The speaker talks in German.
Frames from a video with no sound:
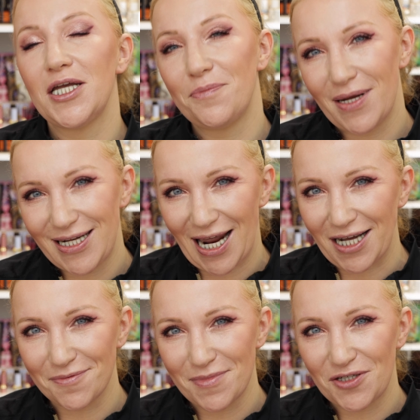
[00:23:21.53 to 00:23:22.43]
Ich
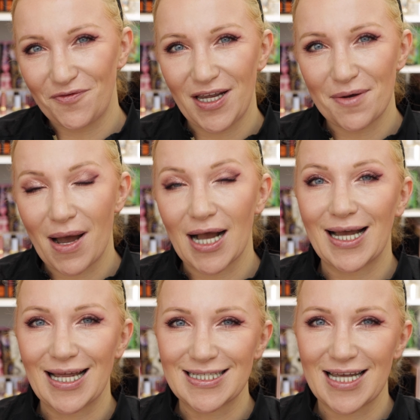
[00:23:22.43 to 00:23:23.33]
bedanke mich wie immer
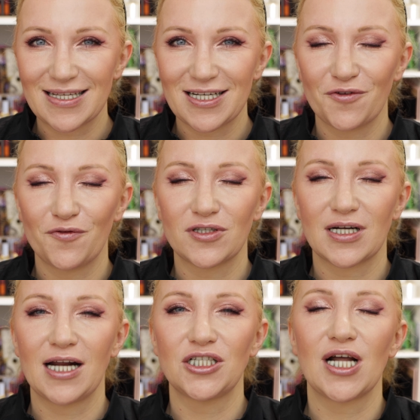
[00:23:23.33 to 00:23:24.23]
ganz herzlich
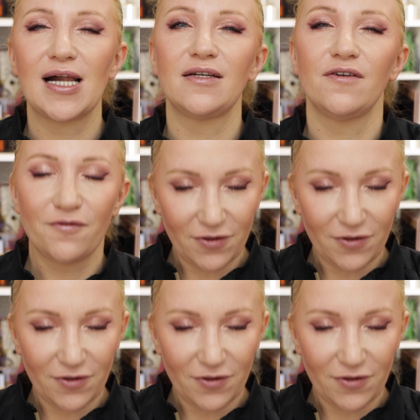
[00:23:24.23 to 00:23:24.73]
fürs Reinschalten.